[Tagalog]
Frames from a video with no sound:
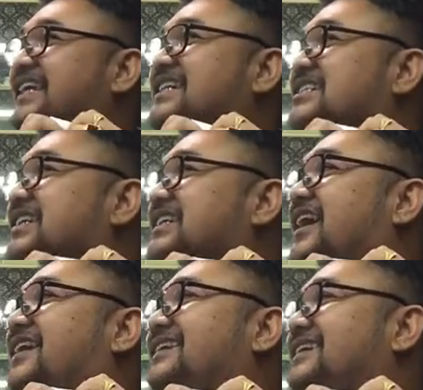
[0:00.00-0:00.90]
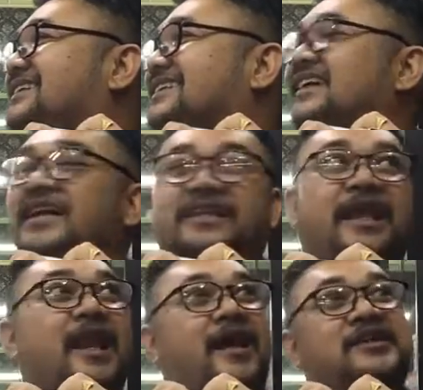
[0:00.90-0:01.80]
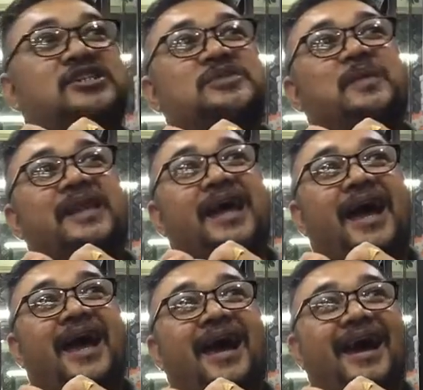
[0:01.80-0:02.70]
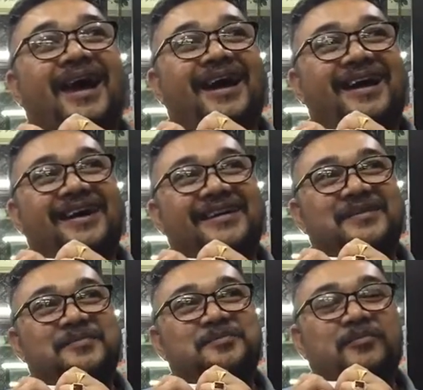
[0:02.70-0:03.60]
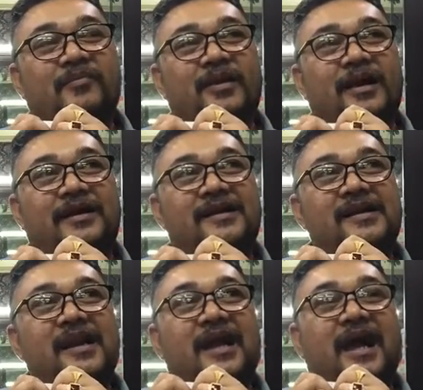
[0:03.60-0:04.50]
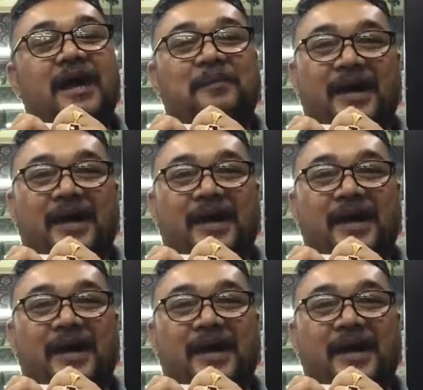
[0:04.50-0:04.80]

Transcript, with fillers: Ang t-shirt niya. Enlarge mo na pa gamay eh. Hindi pa rin ka.